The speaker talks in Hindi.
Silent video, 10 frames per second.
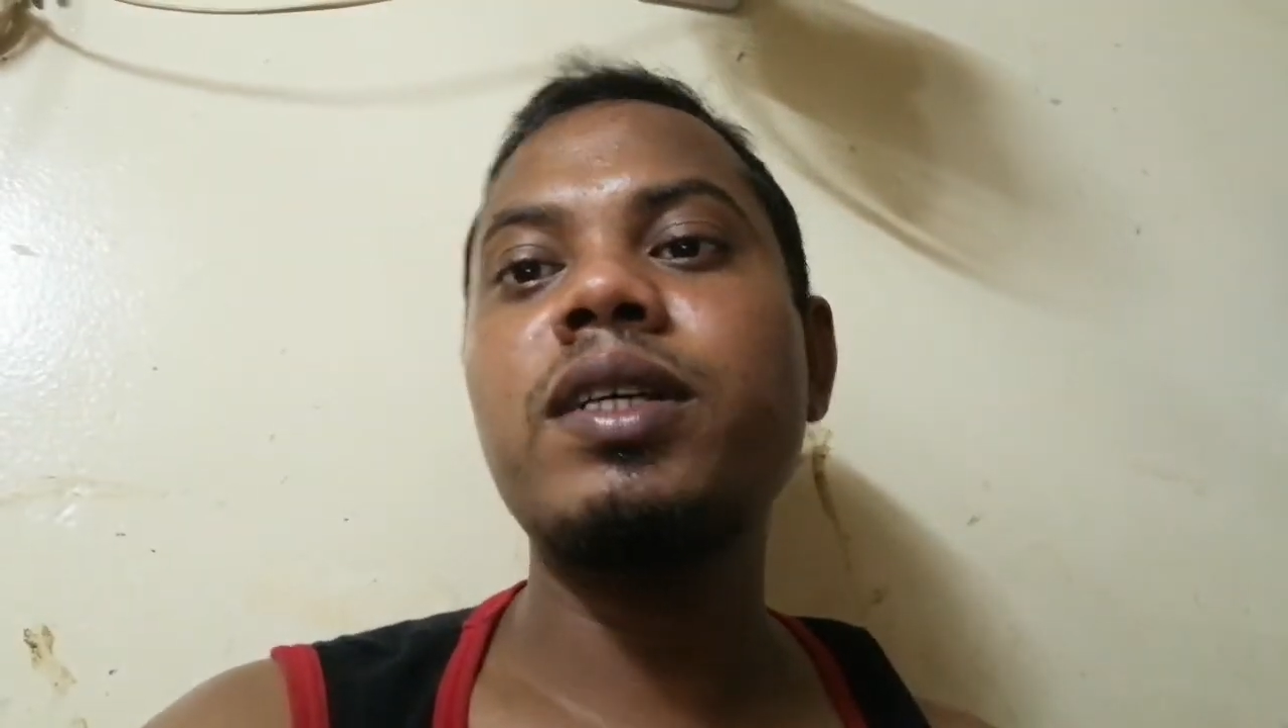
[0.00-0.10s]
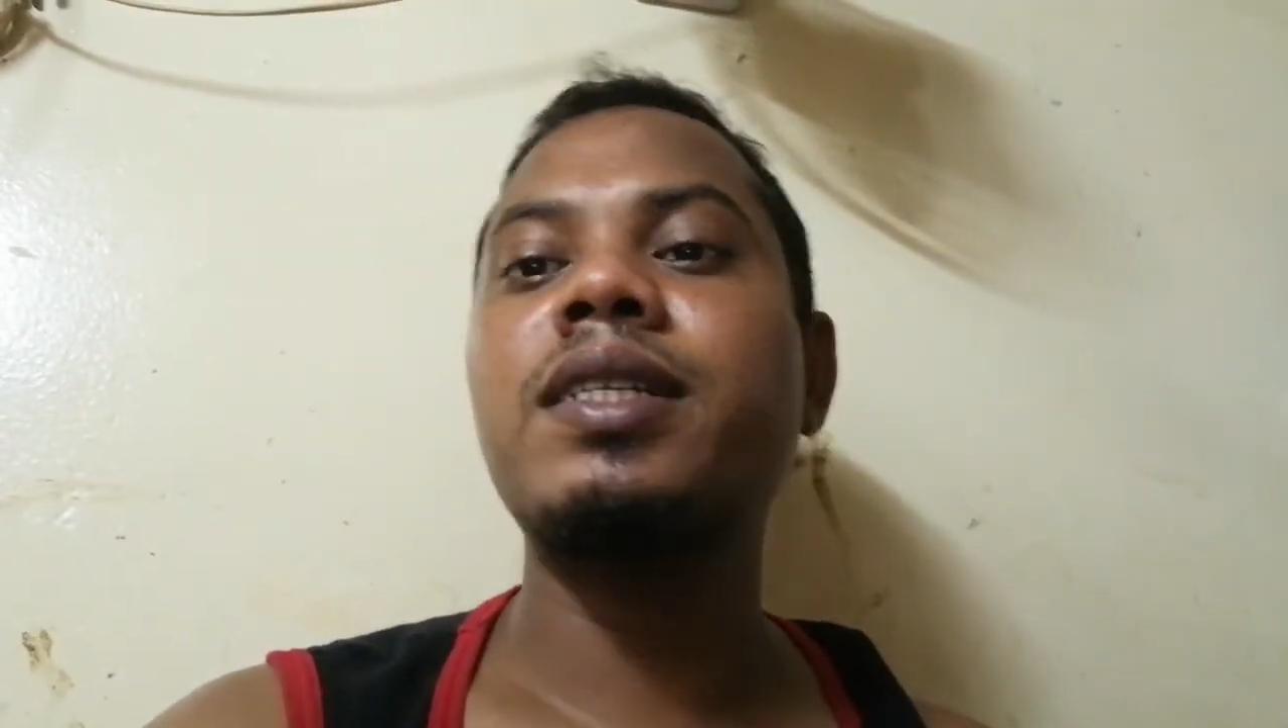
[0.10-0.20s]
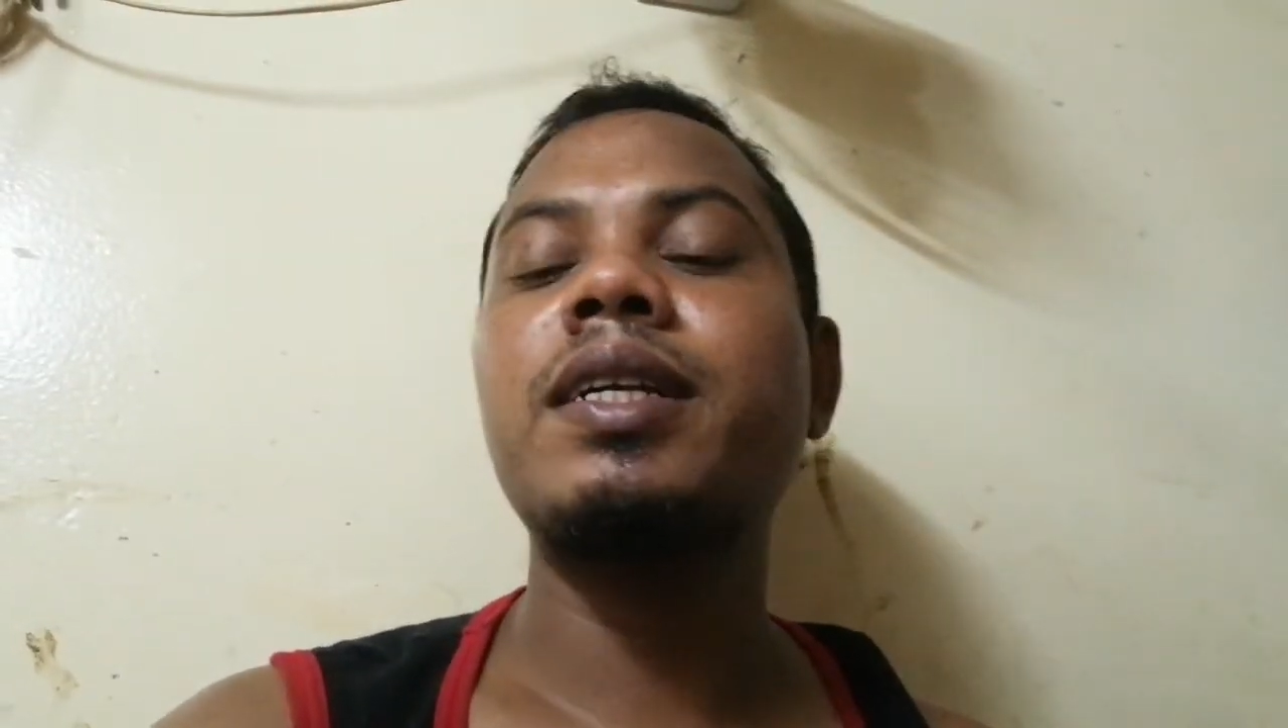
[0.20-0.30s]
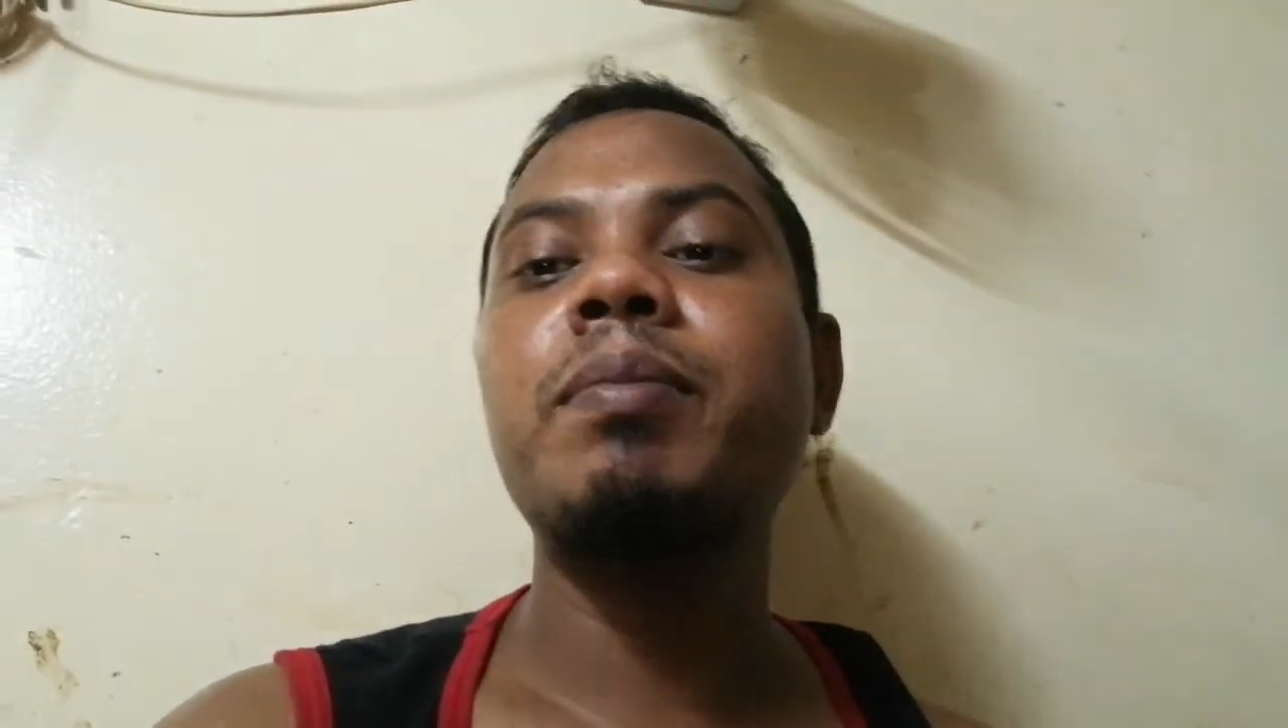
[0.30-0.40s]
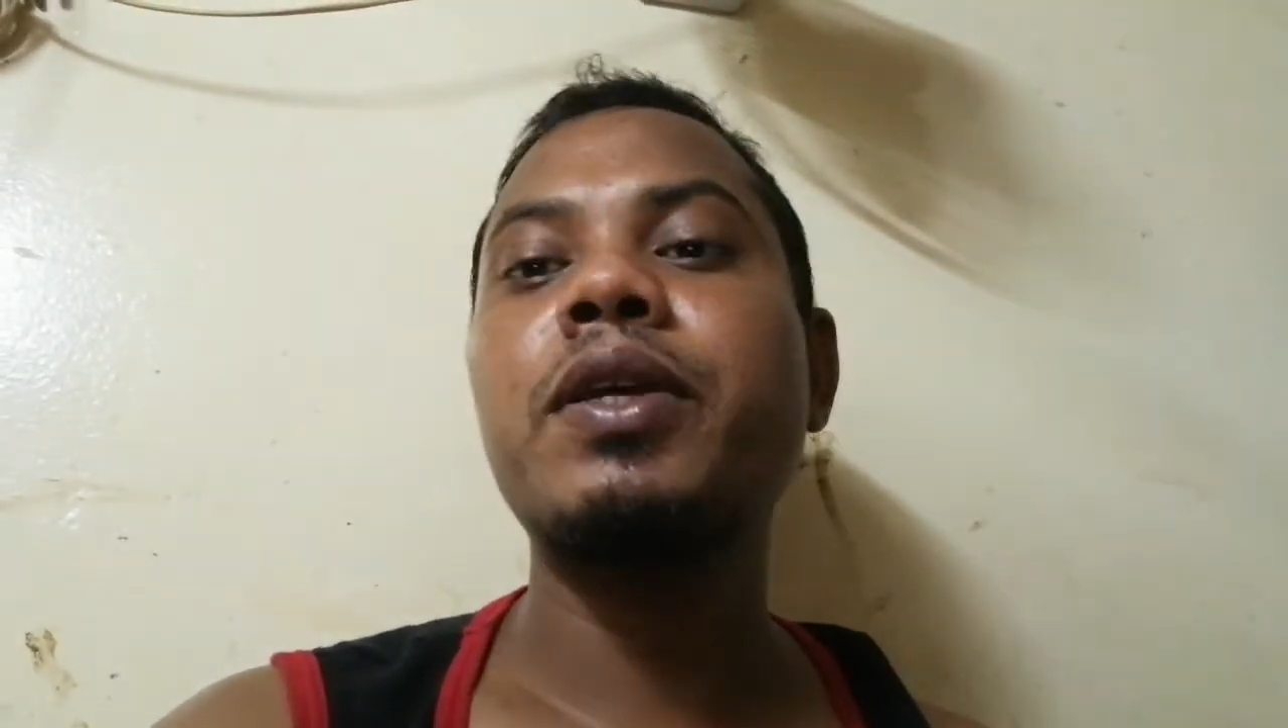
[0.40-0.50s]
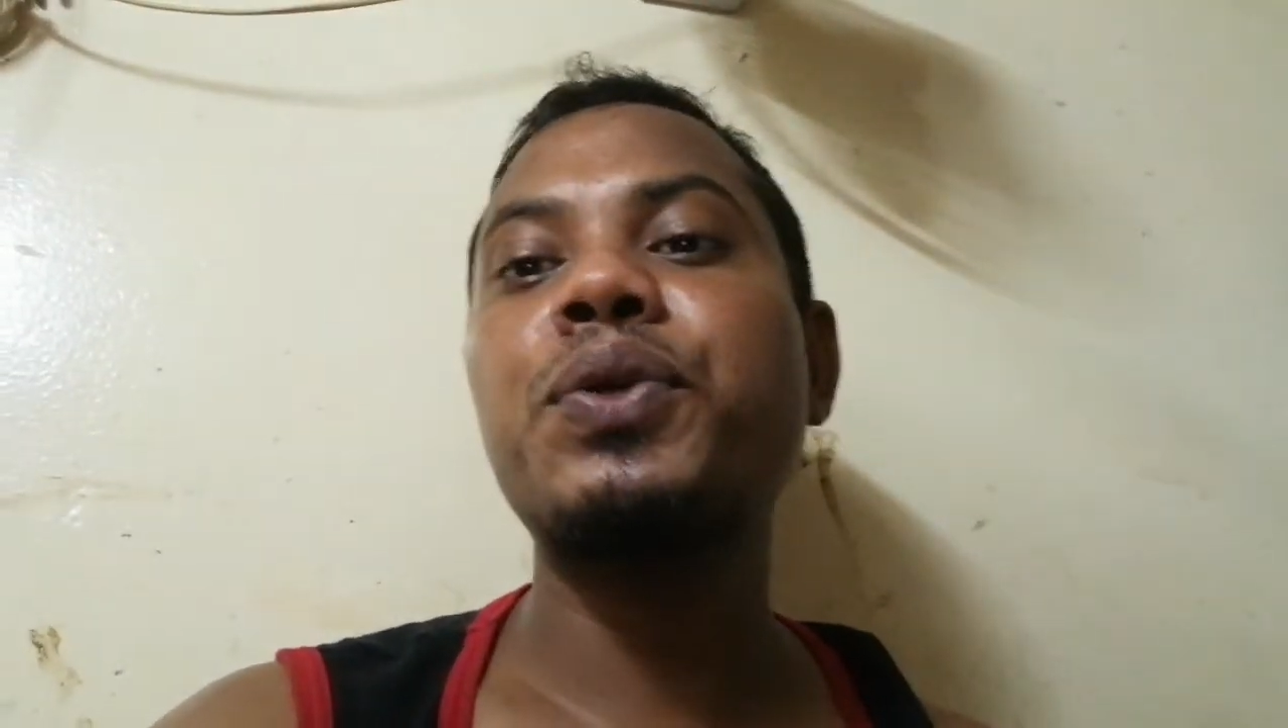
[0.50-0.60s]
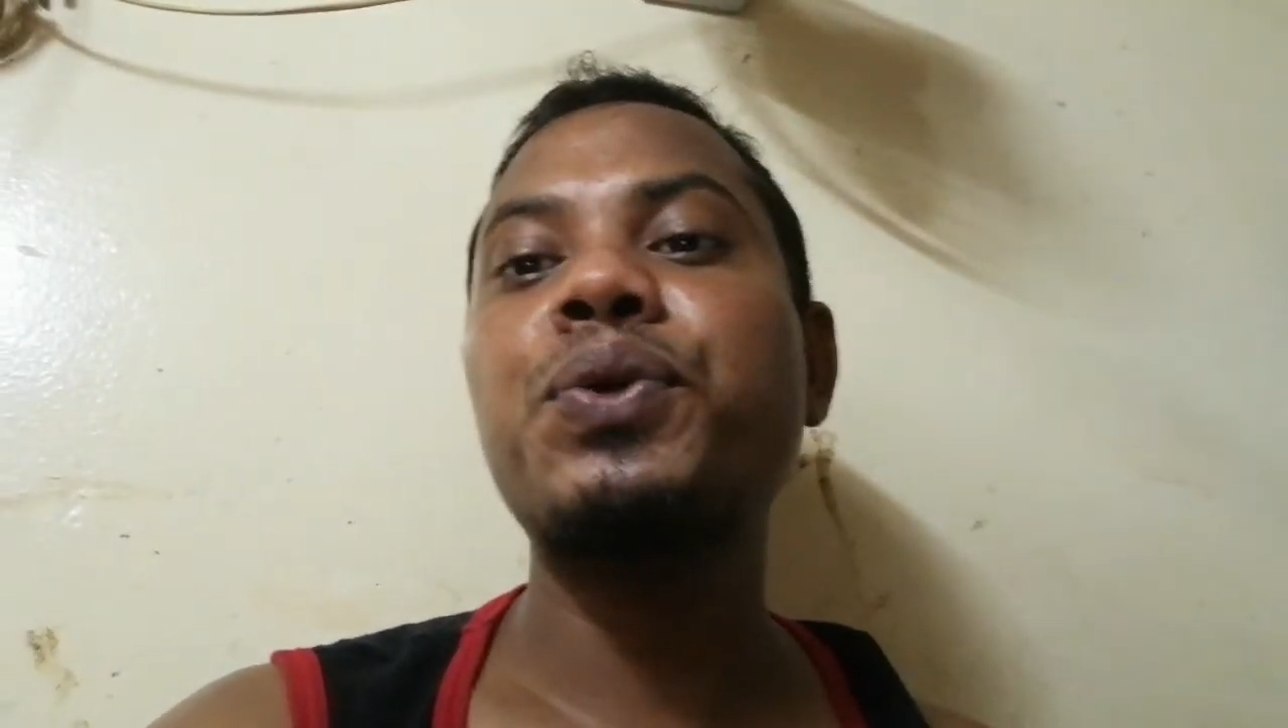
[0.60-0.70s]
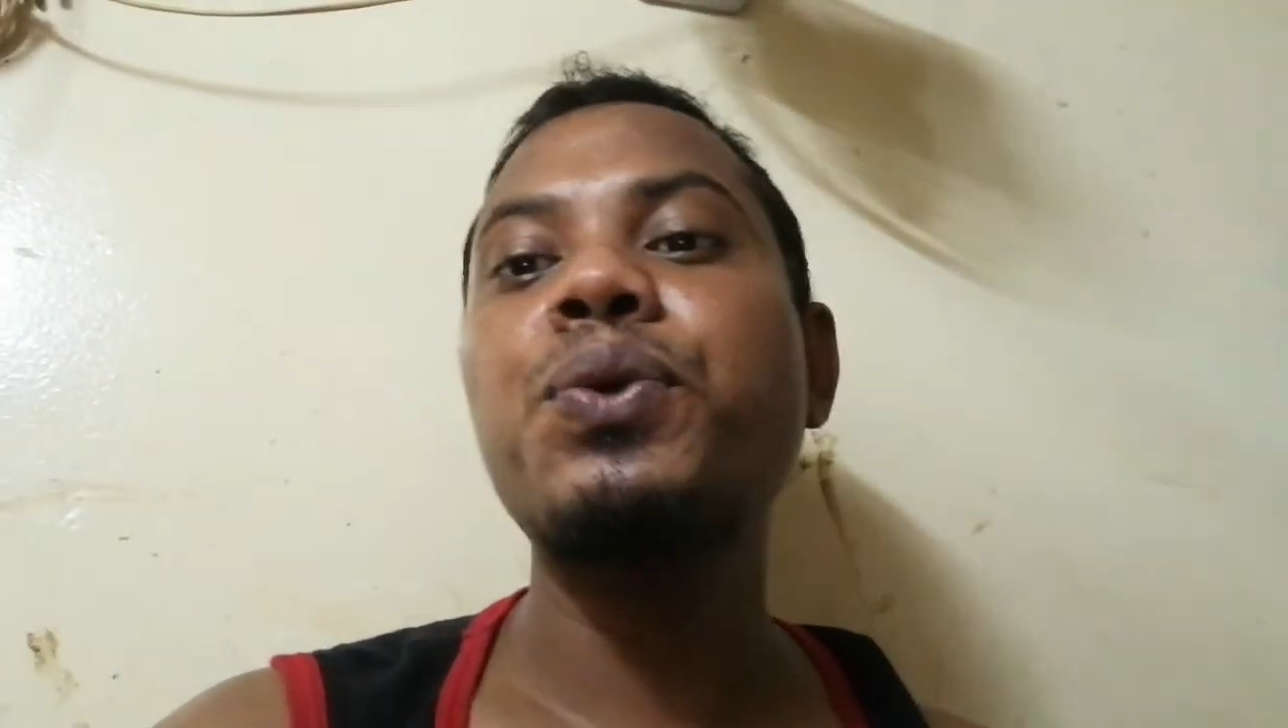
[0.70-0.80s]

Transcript: के स्टेट में